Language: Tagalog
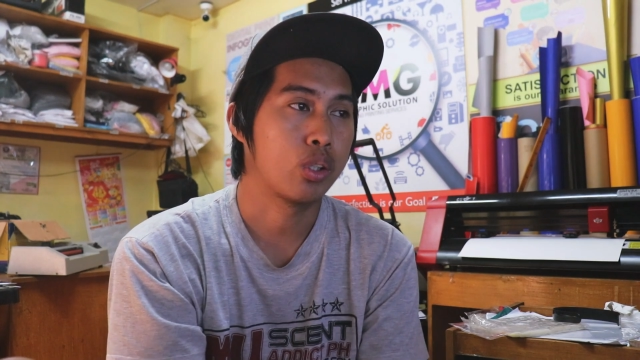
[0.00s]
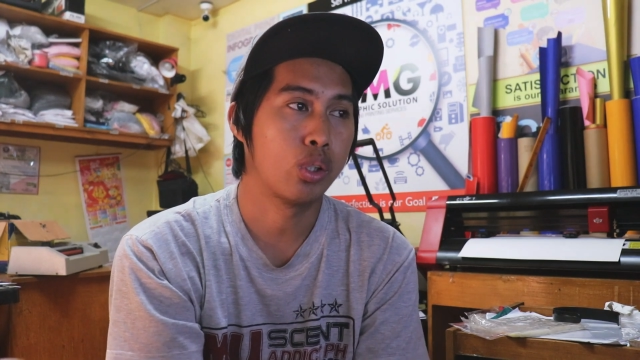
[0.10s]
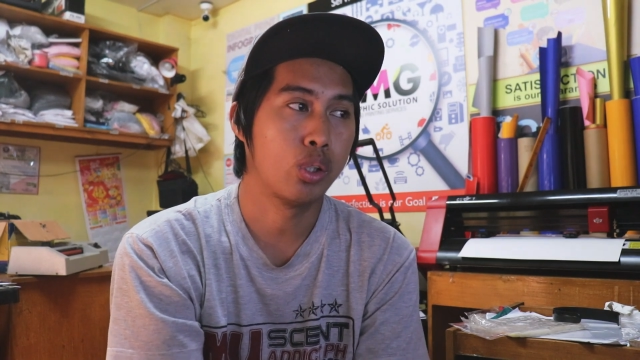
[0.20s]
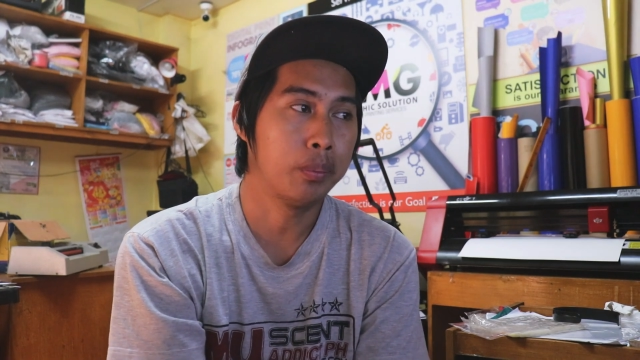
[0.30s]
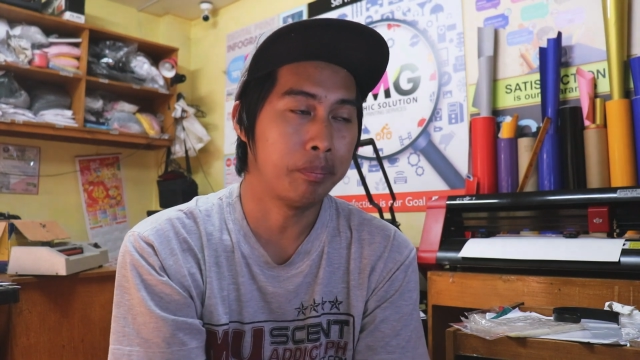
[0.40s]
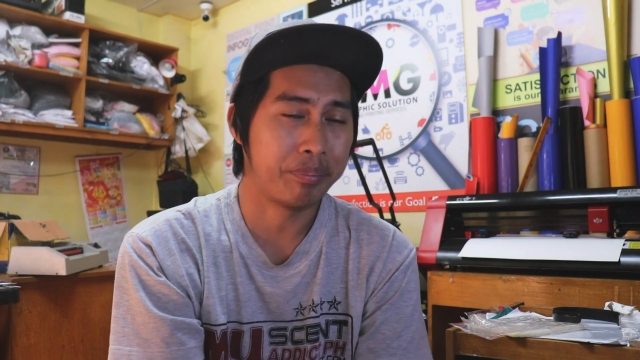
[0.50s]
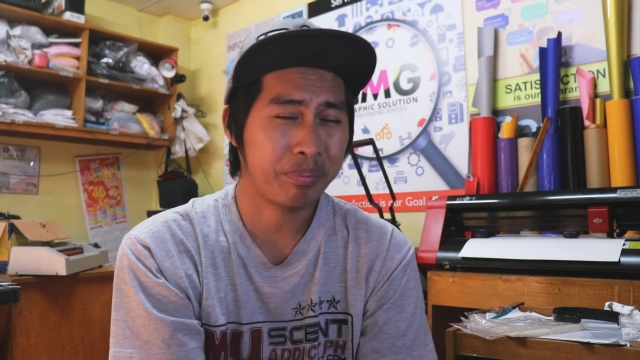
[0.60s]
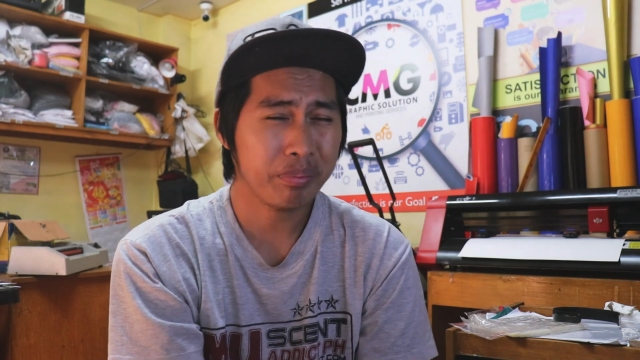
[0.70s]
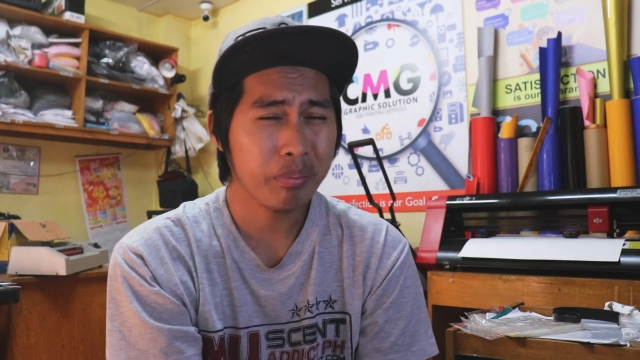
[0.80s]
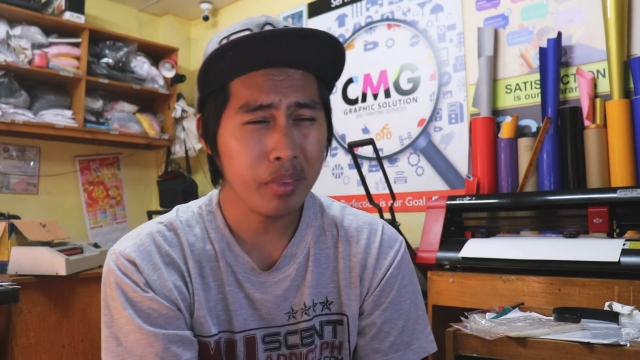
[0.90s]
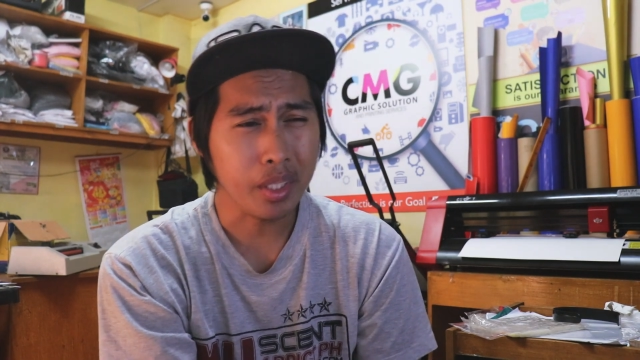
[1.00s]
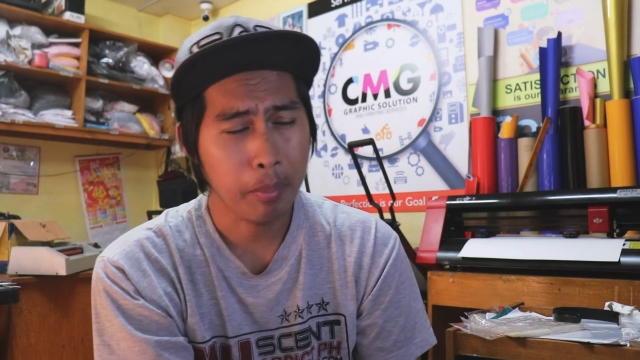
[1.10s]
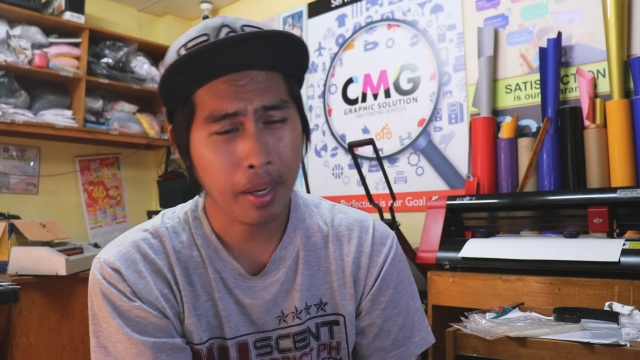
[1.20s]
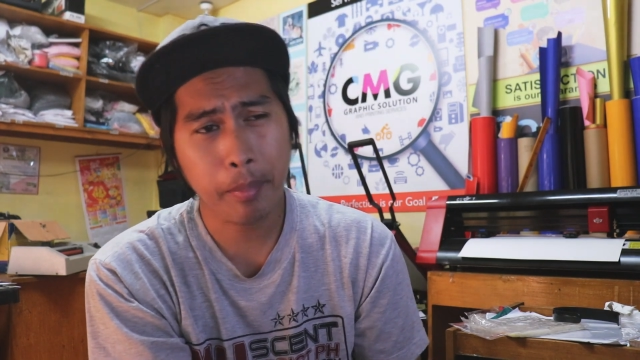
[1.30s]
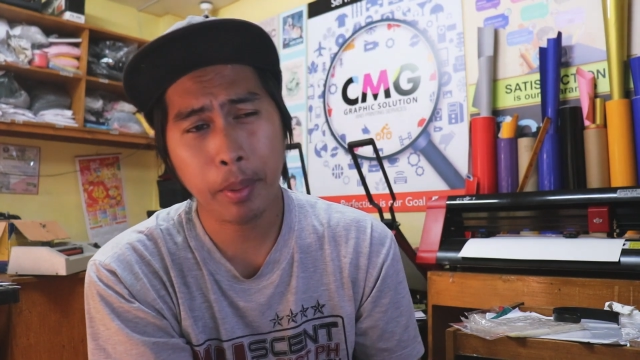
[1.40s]
So,
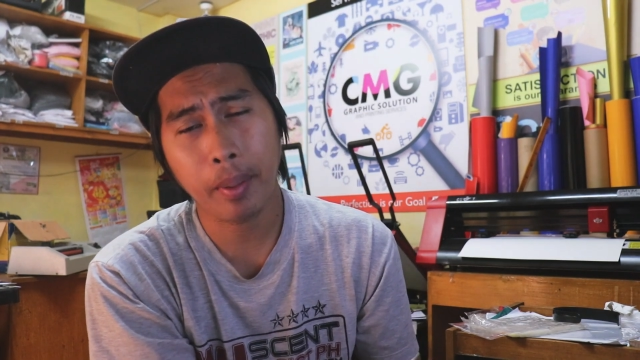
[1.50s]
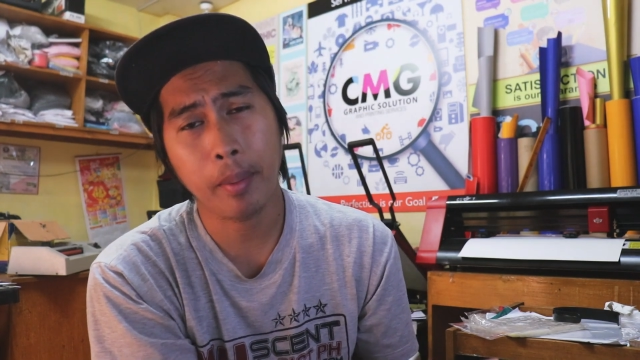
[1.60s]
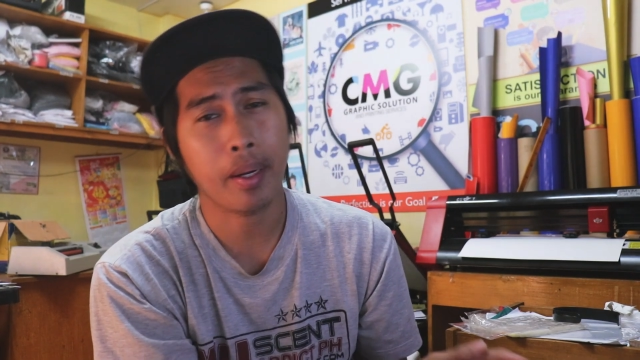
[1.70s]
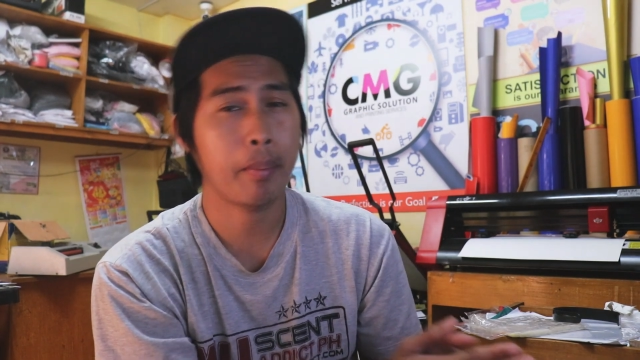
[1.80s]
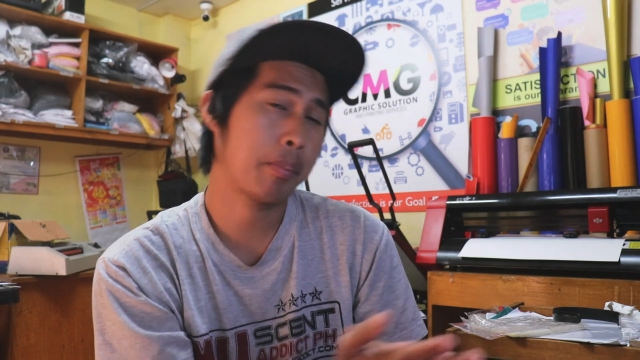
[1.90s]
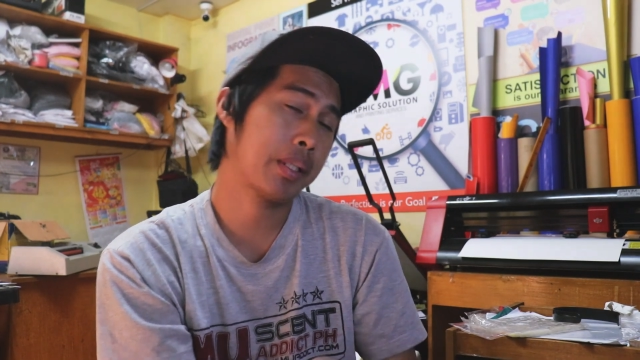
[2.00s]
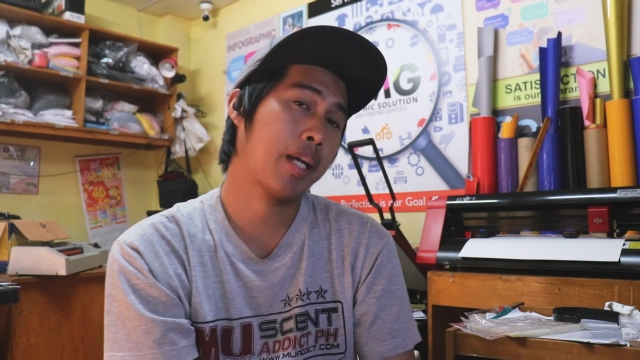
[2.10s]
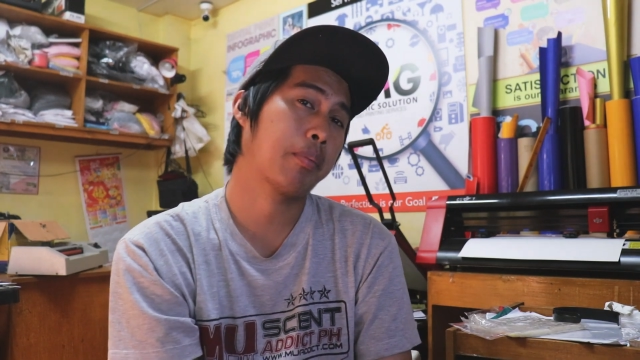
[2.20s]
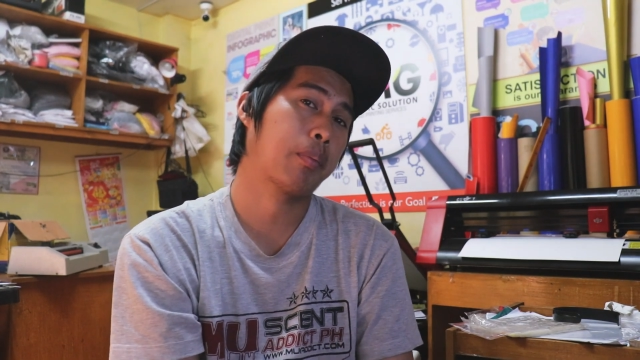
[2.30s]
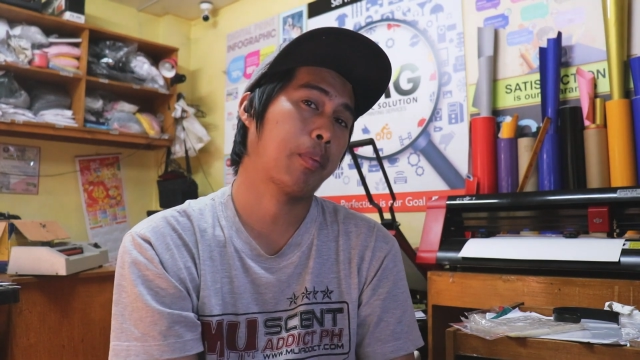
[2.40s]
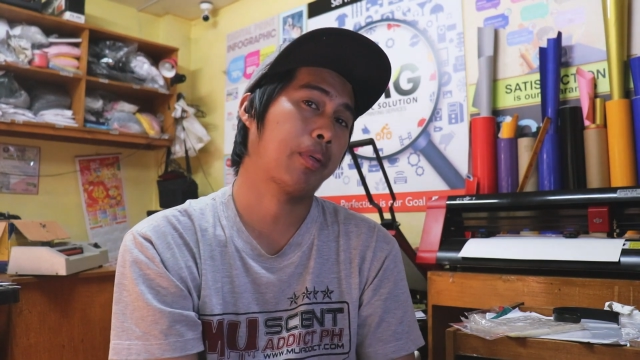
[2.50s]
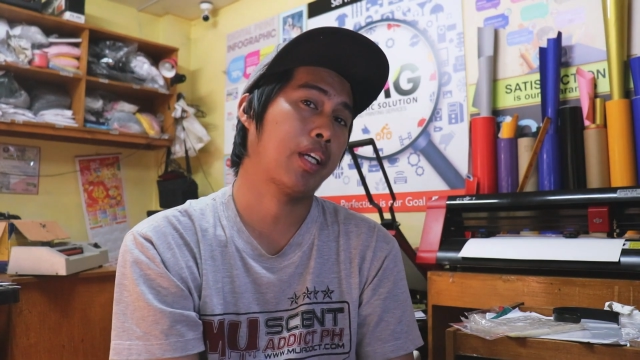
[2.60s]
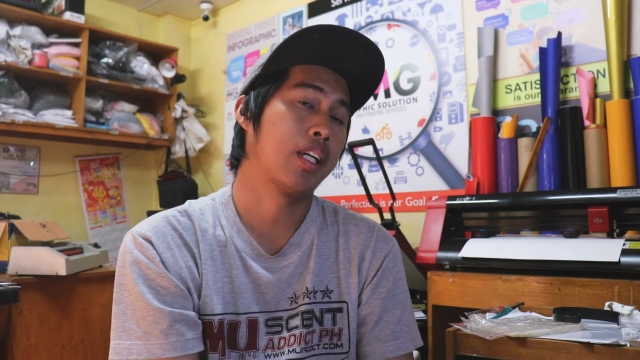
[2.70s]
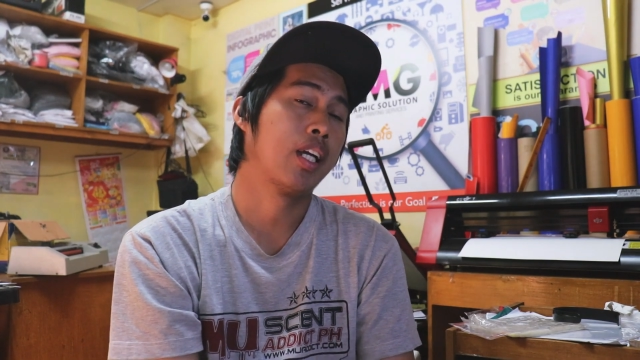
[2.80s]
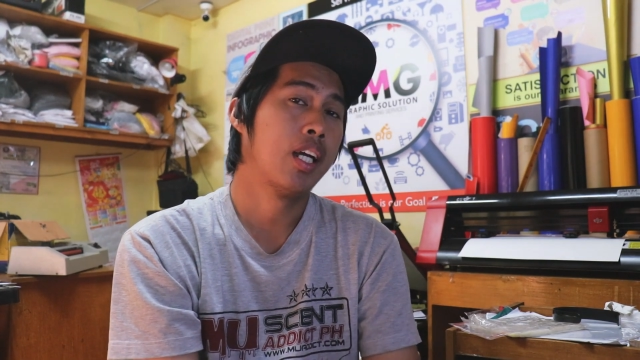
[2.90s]
marami pa, marami pa tayong
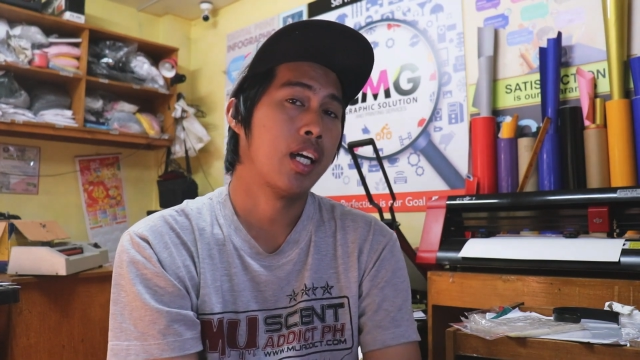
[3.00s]
ipapamigay.